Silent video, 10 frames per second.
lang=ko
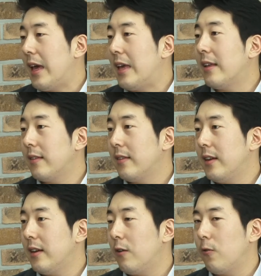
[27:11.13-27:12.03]

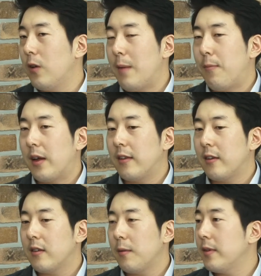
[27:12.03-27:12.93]
AS3라고 애플리케이션
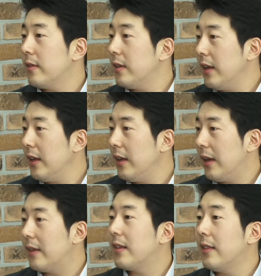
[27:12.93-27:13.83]
서비스 3
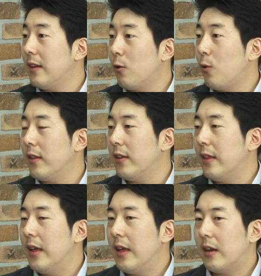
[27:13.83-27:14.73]
익스텐드라고 하는
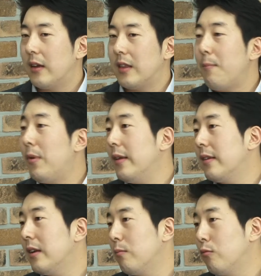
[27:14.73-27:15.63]
그
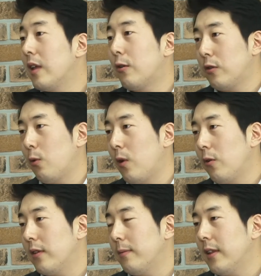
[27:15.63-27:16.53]
템플릿을 무상으로 제공하고
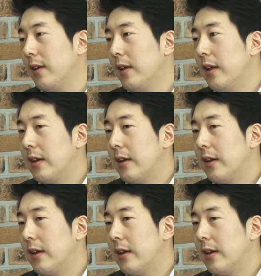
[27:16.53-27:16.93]
있습니다. 네.